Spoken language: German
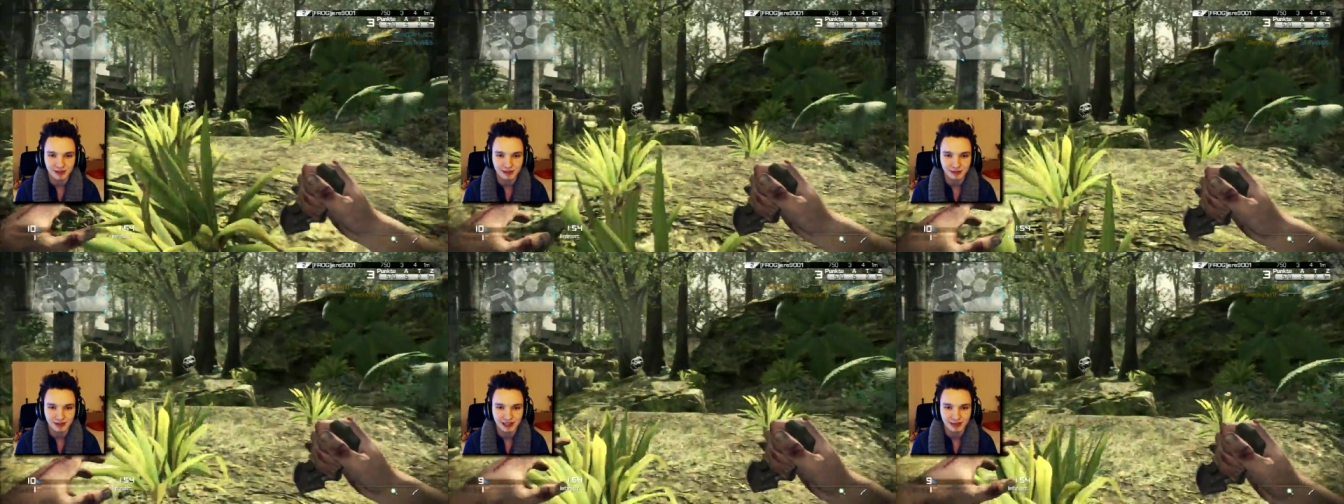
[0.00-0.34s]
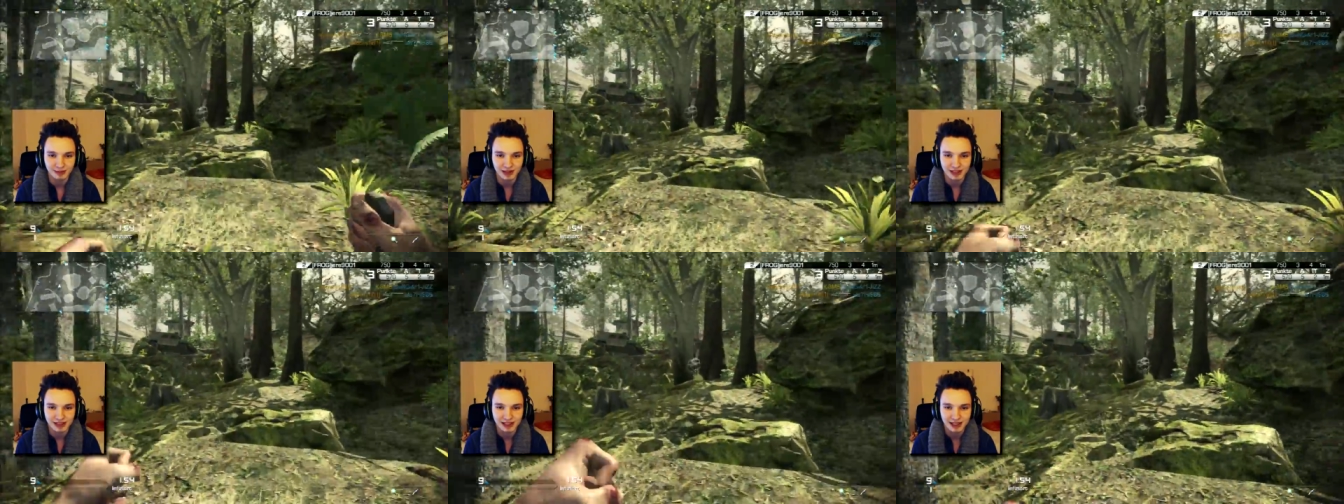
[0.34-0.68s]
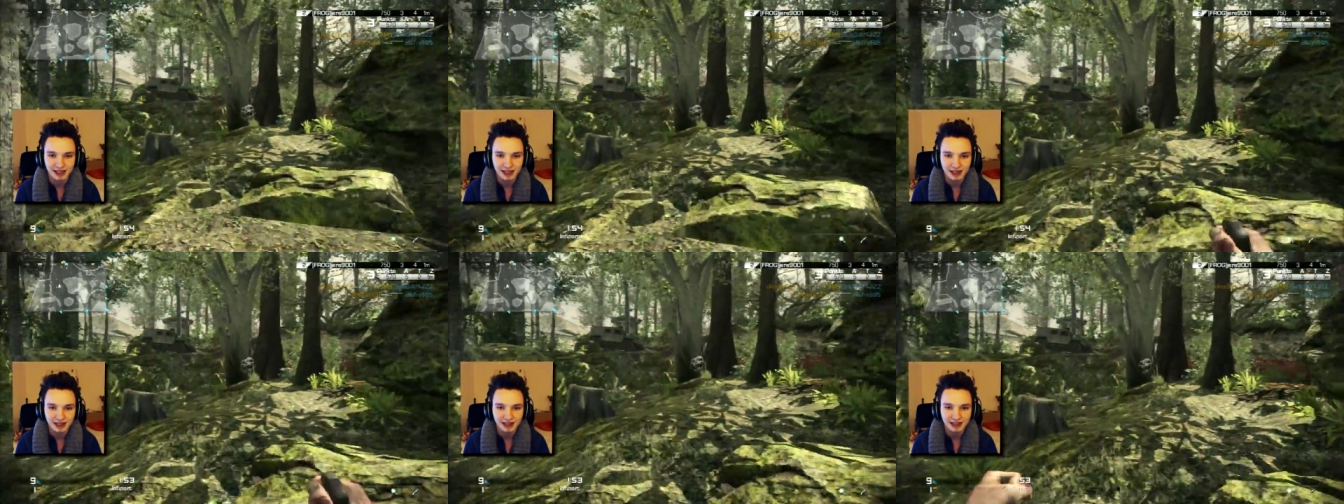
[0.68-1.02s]
mit einem Team ist.
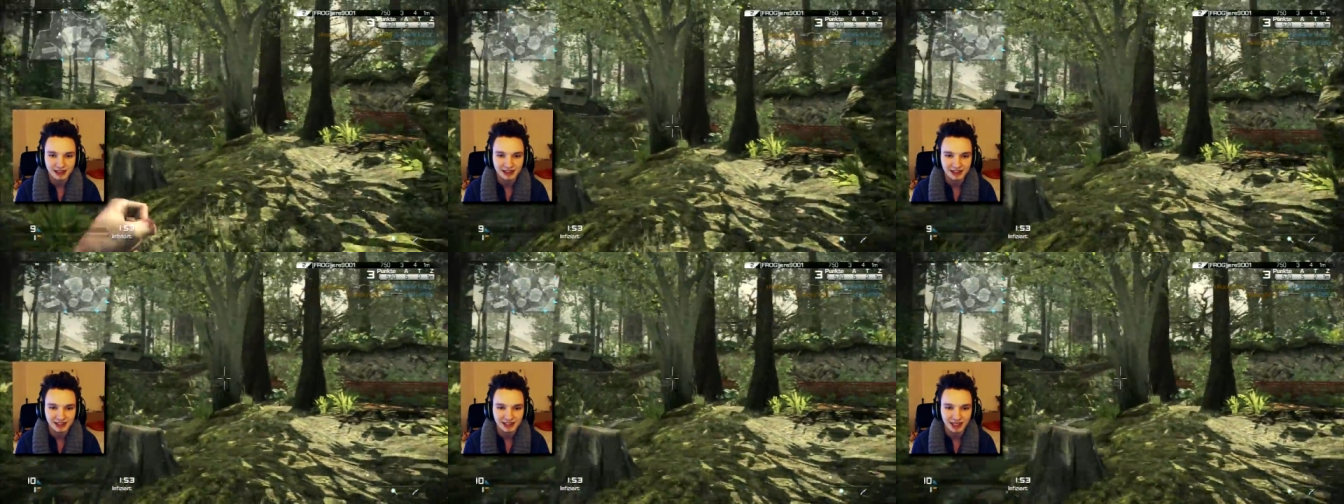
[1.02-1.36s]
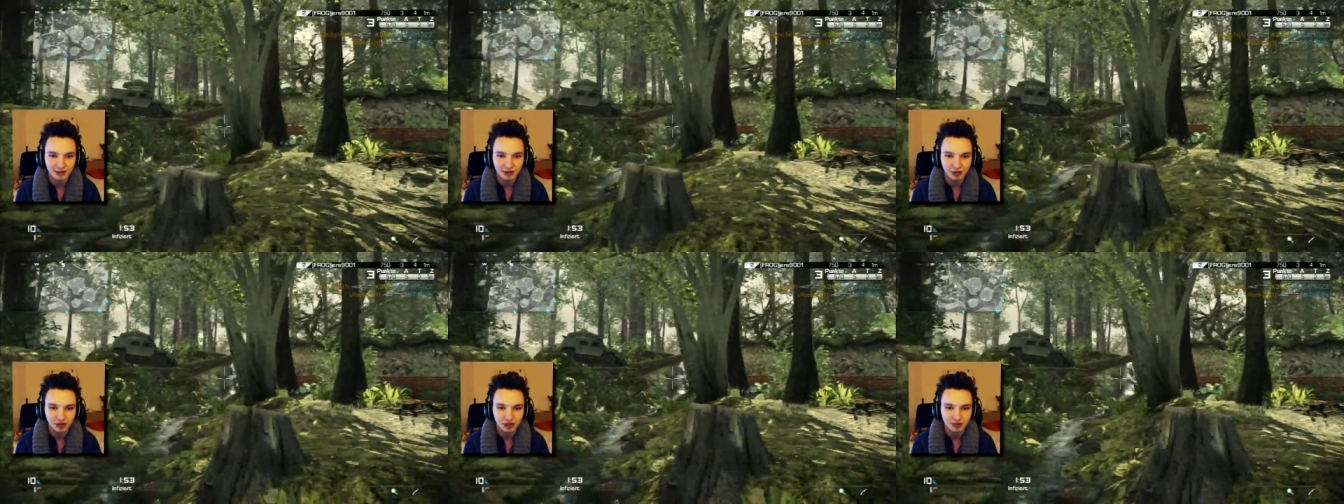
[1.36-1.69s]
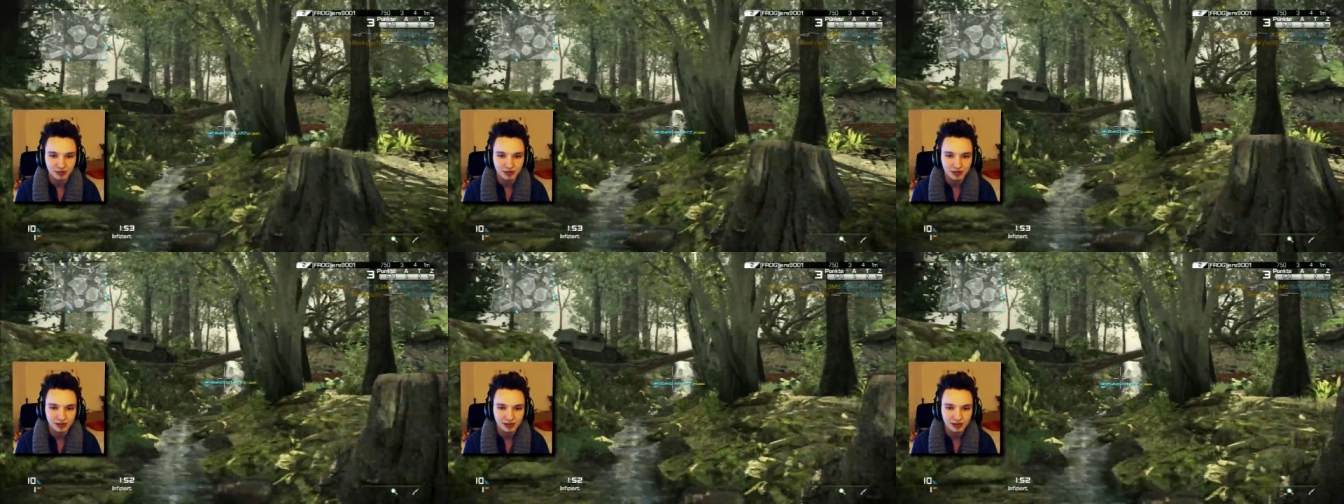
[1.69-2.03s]
Richtig geil
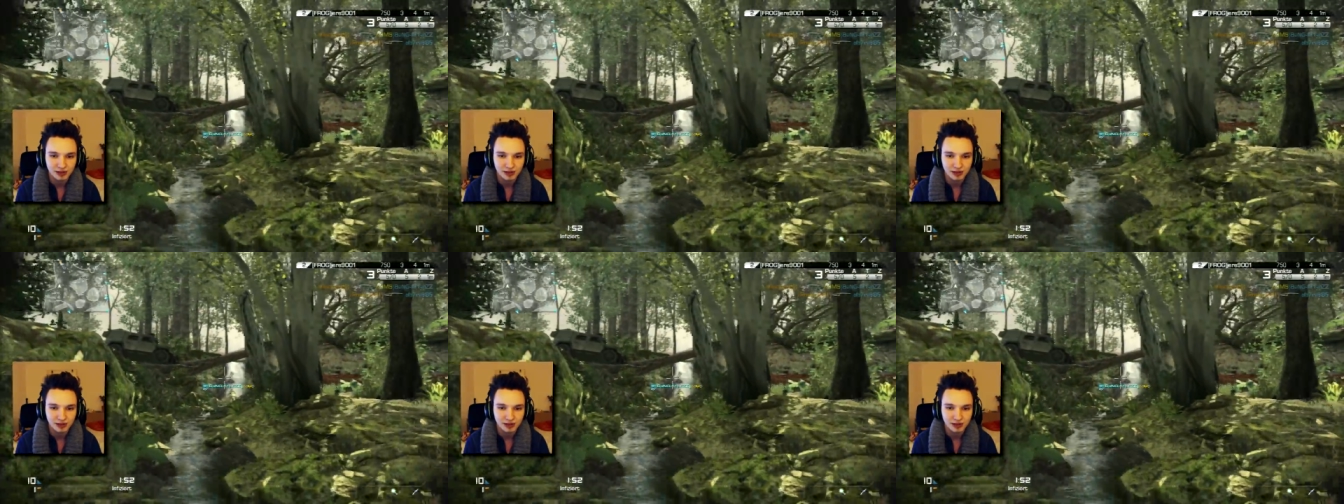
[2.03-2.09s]
bestimmt.